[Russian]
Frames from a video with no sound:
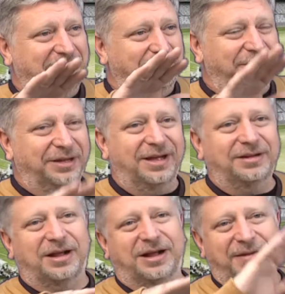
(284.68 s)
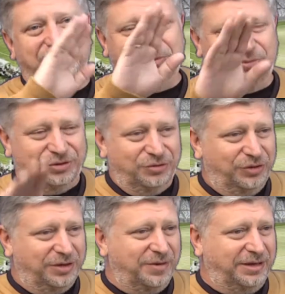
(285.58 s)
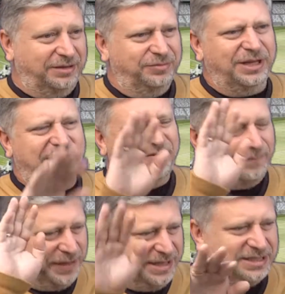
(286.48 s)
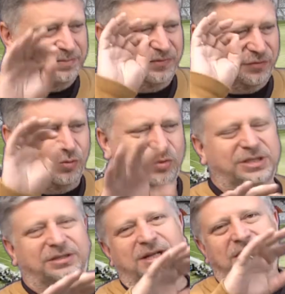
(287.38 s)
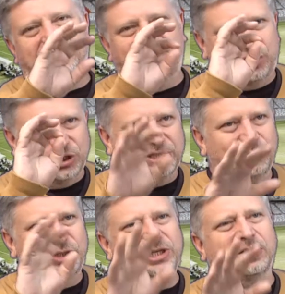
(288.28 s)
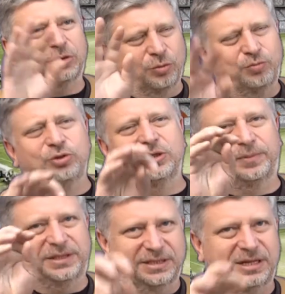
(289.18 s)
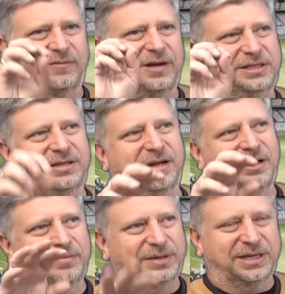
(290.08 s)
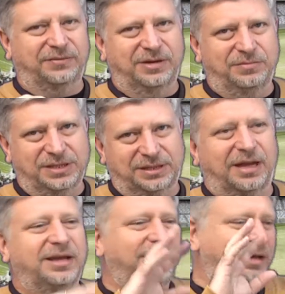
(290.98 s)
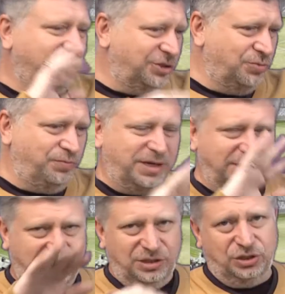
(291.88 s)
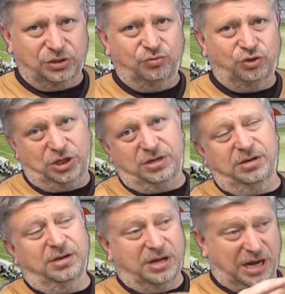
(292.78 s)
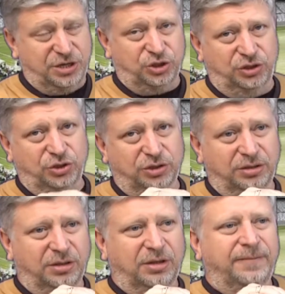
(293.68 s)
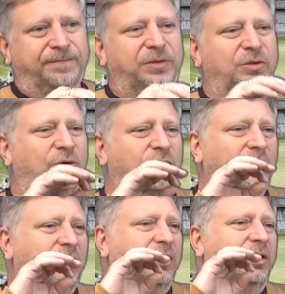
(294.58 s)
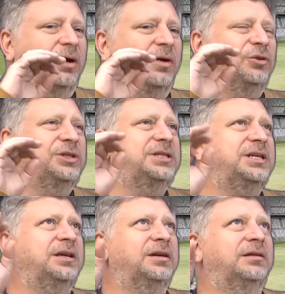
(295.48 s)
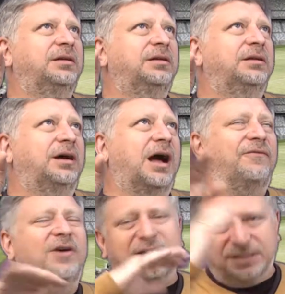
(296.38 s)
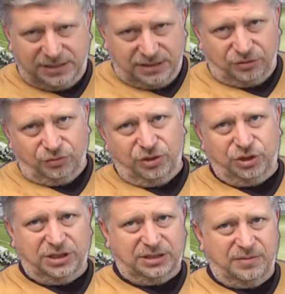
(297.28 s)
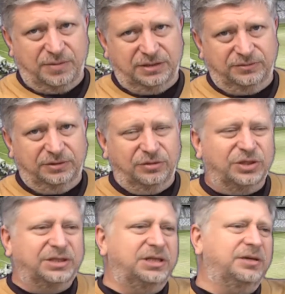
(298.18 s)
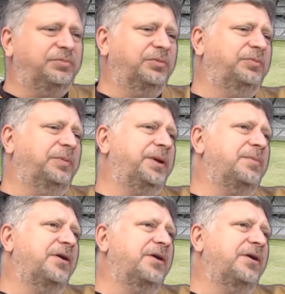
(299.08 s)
ни была, какая бы сборная у Германии ни была, они в принципе входят в число тех, кто будет претендовать на призовые места. И этот чемпионат не исключение, конечно же. Но э, вот те авансы, которые сейчас команде выдаются, те прямо